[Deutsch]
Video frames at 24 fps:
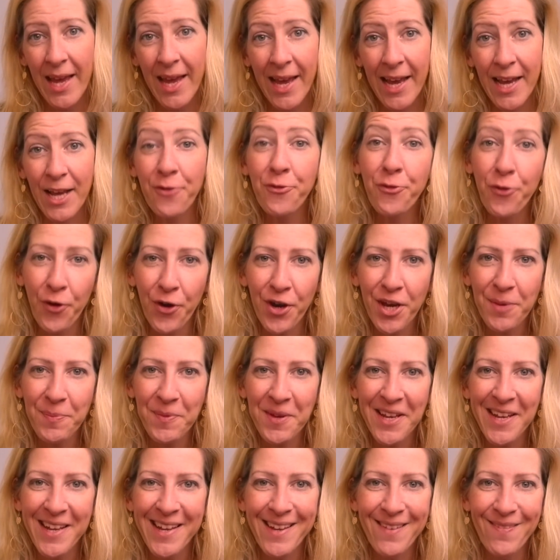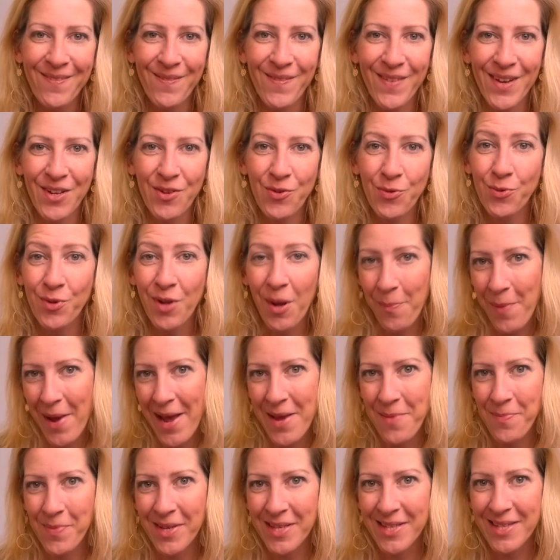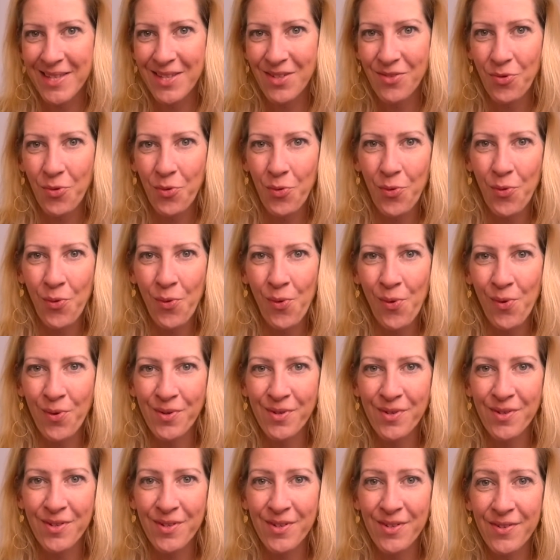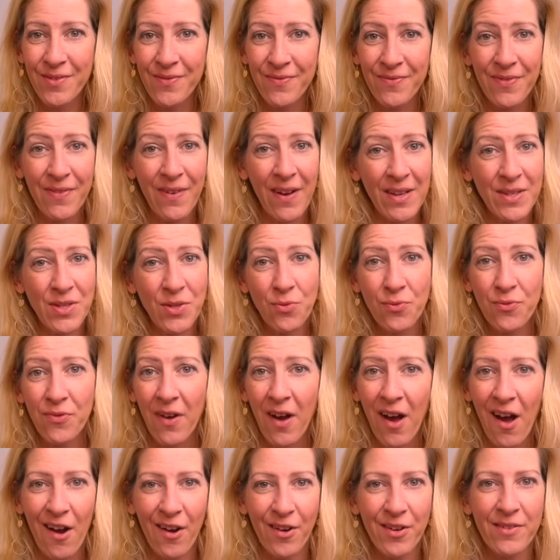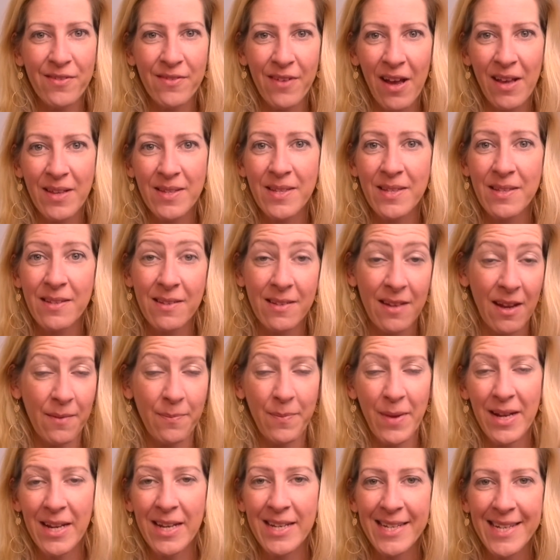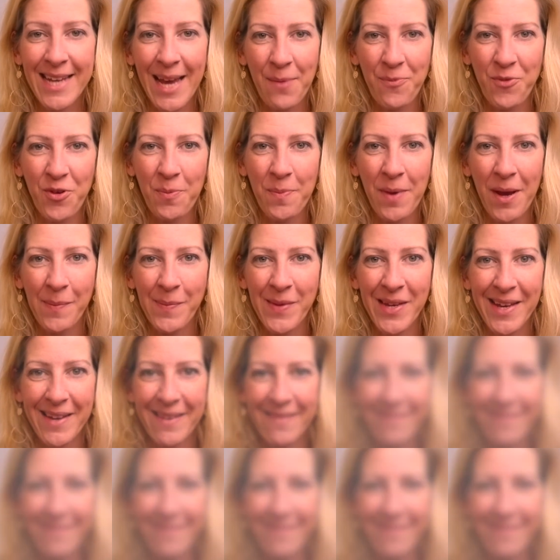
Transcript: Ich freue mich, wenn du dabei bist und falls du Fragen hast, dann melde dich einfach bei mir.